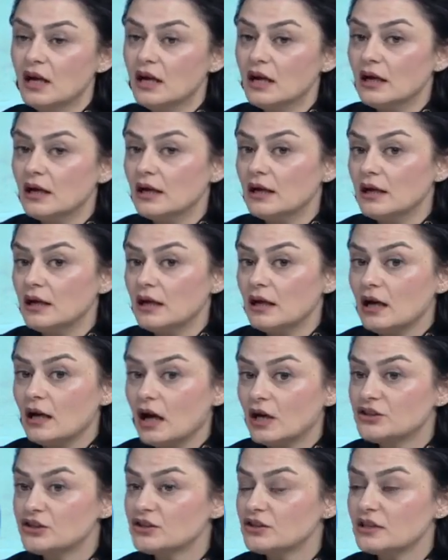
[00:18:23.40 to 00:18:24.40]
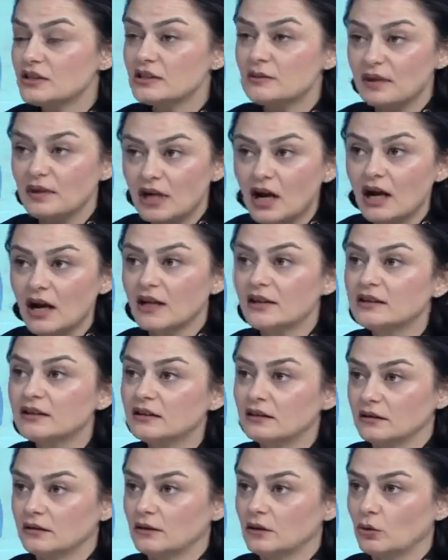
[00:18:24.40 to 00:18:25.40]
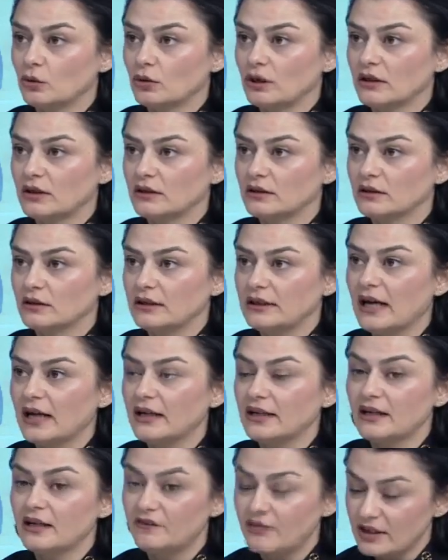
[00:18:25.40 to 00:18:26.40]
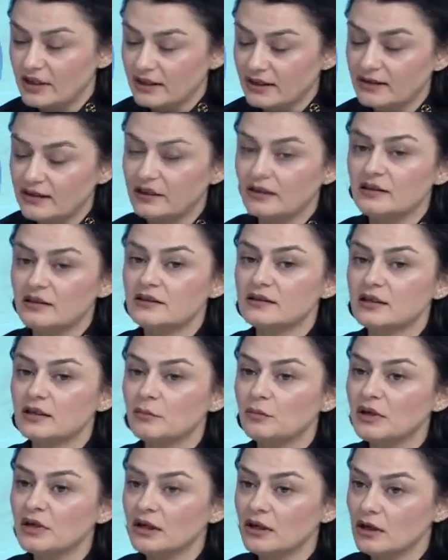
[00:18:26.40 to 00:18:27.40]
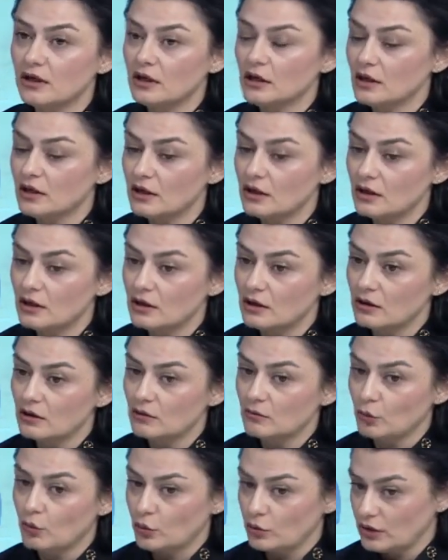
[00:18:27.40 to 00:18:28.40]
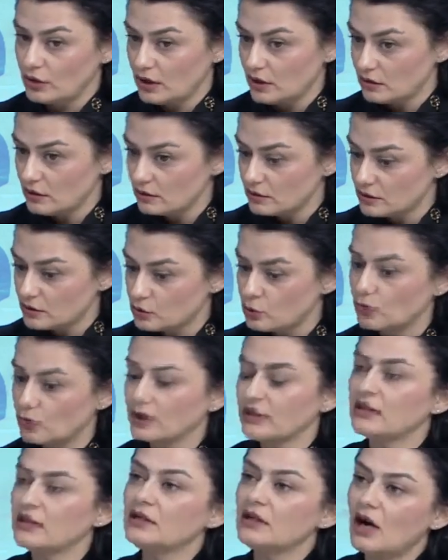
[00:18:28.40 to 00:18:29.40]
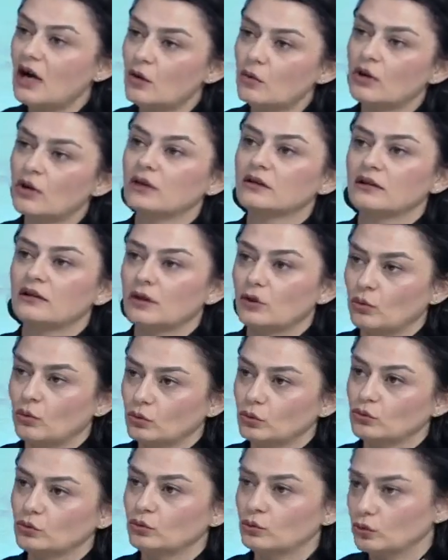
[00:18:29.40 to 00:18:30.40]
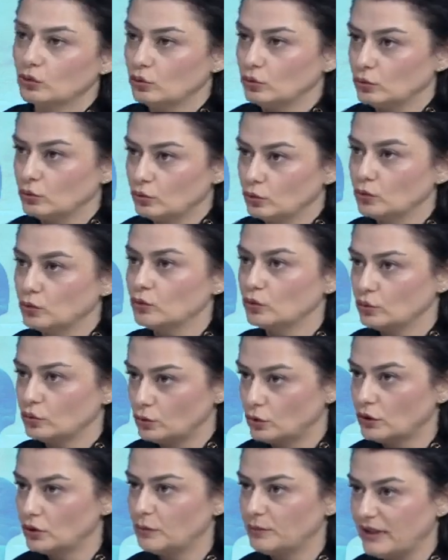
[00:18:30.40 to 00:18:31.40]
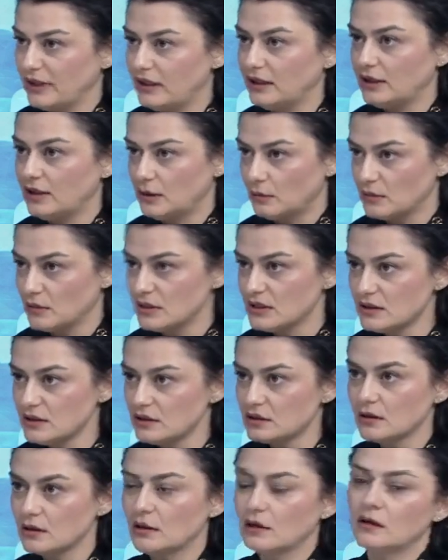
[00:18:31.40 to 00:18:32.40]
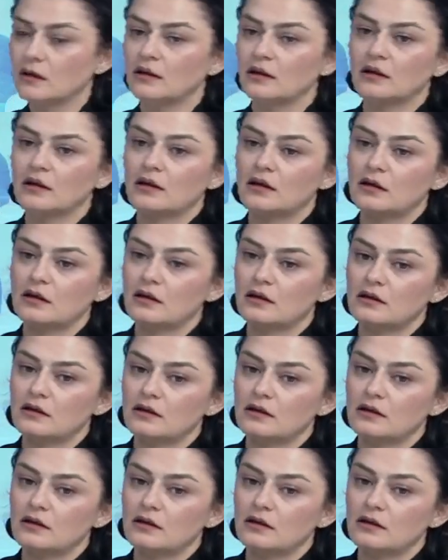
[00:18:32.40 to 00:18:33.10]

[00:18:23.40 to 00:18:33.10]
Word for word: e, açıkçası beni hayal kırıklığına uğrattı. Yani ve dediğiniz gibi e, böyle çok iyi avukatlar olduğunu e, bildiğimiz... E,